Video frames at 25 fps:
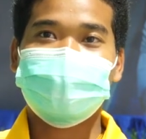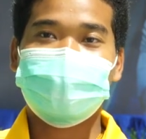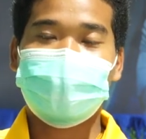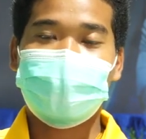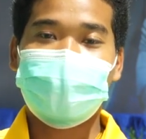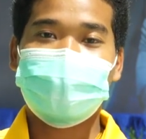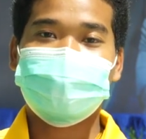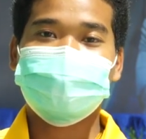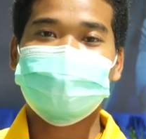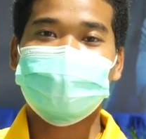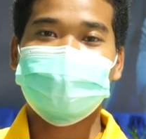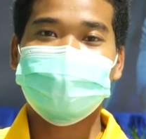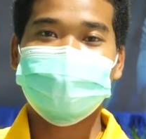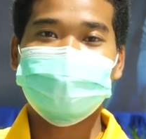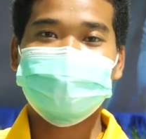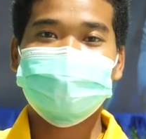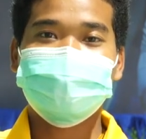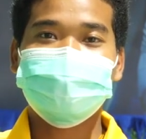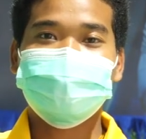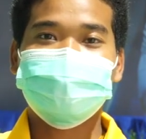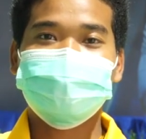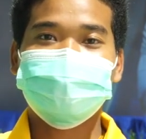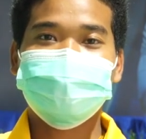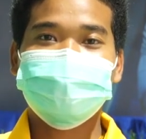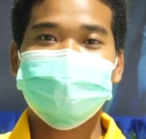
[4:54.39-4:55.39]
ตลอดจน
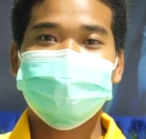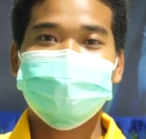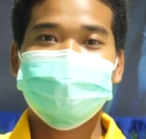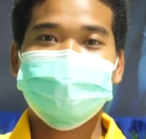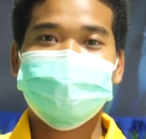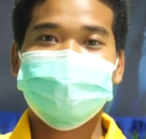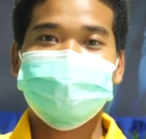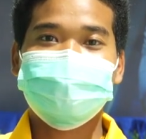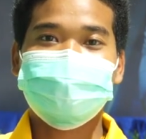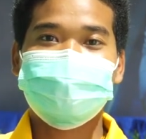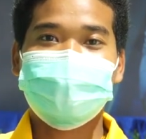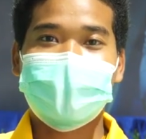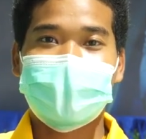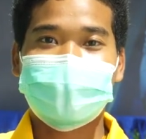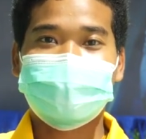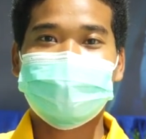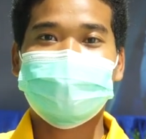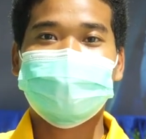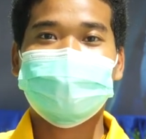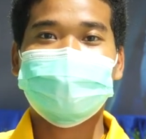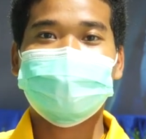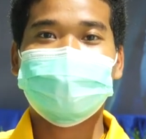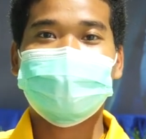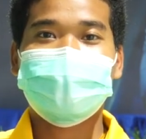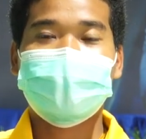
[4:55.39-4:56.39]
แมต
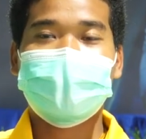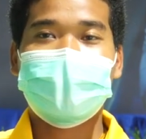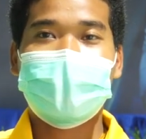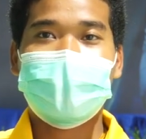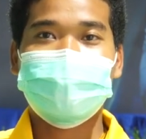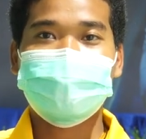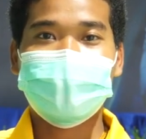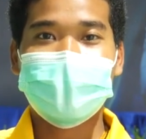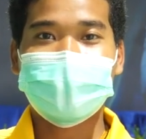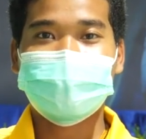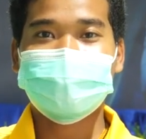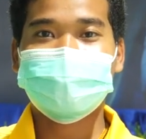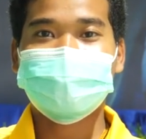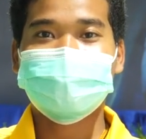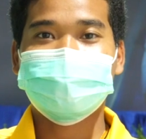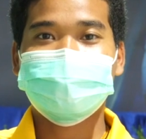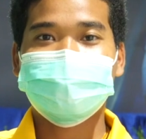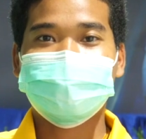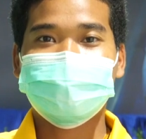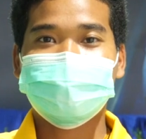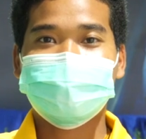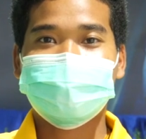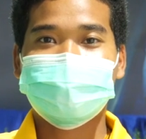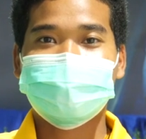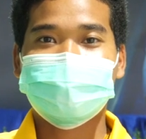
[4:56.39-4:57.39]
ช์หลายๆแมตช์
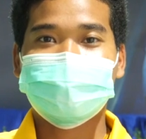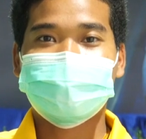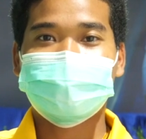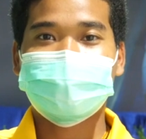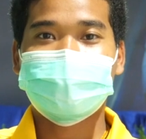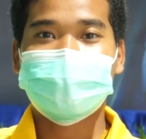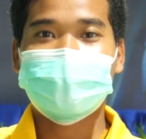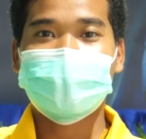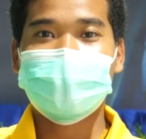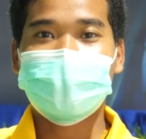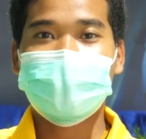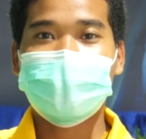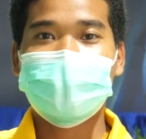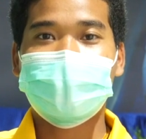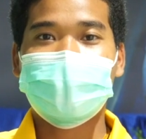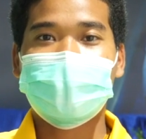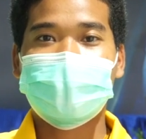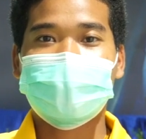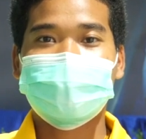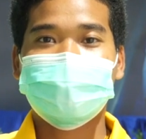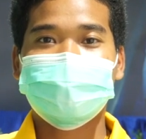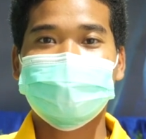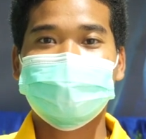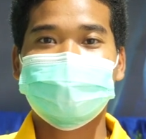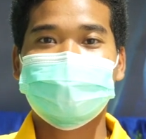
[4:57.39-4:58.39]
แล้วก็
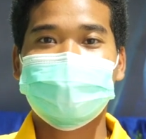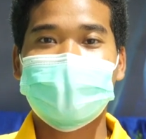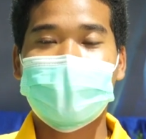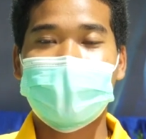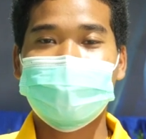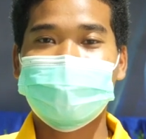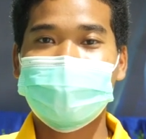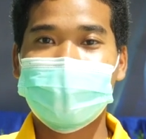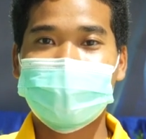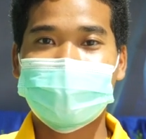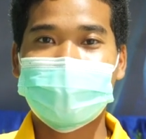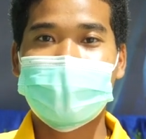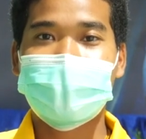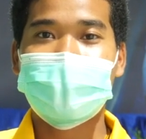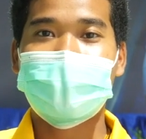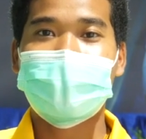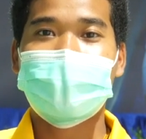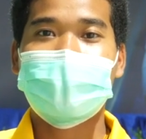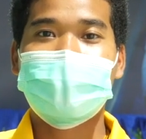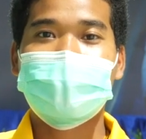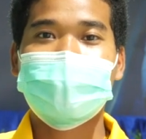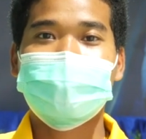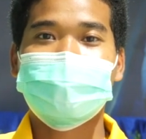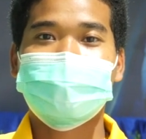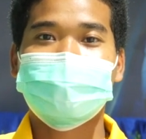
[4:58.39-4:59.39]
ภายภาคหน้า
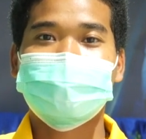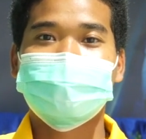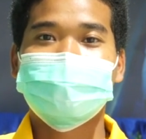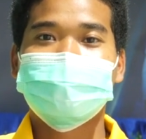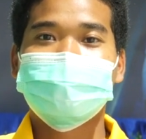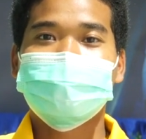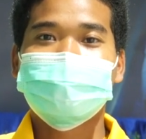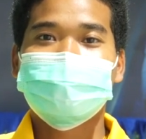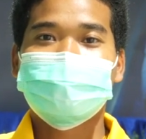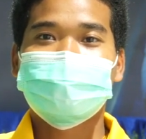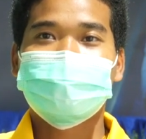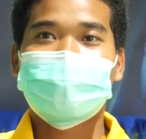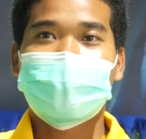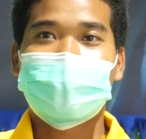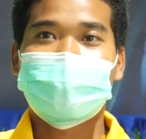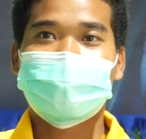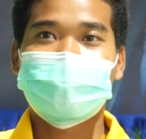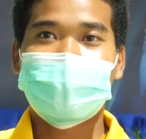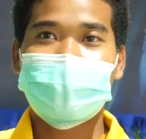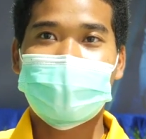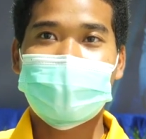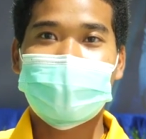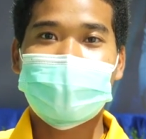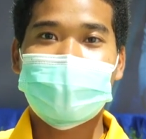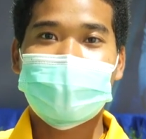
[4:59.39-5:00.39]
หวั
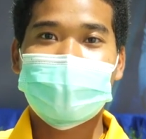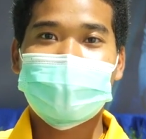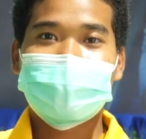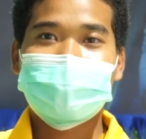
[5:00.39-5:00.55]
งว่า